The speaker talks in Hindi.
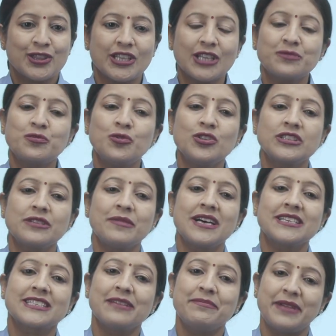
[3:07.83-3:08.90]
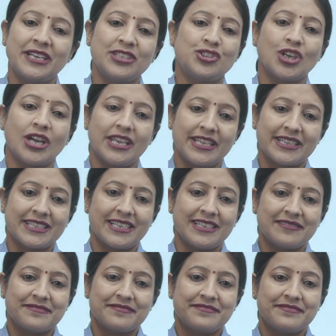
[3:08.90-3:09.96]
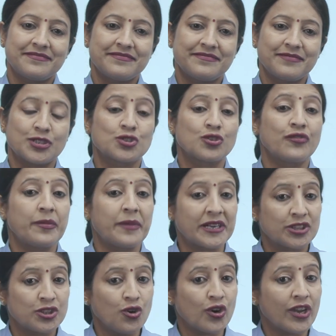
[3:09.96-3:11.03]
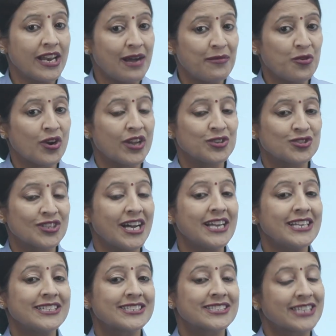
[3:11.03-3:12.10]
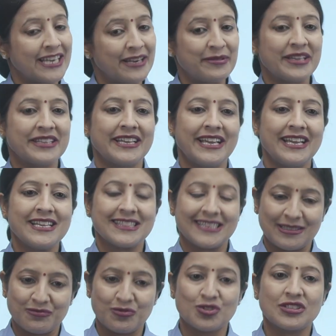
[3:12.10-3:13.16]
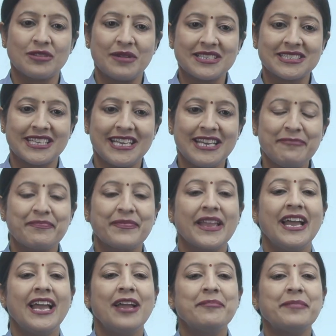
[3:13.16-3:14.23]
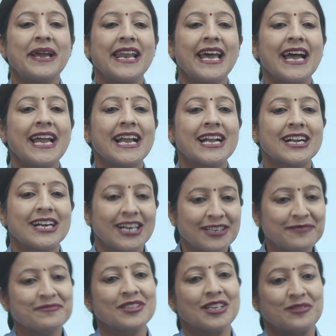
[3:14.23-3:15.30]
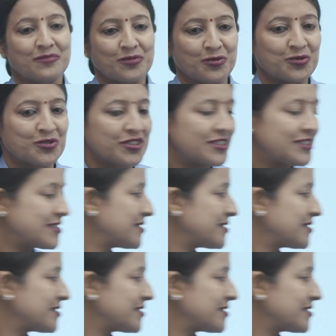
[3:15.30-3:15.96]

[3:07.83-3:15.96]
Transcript: तत्पुरुष समाज के भेद जान लेते हैं बच्चों विभक्तियों के नामों के अनुसार छह भेद हैं तत्पुरुष समाज के पहला है कर्म तत्पुरुष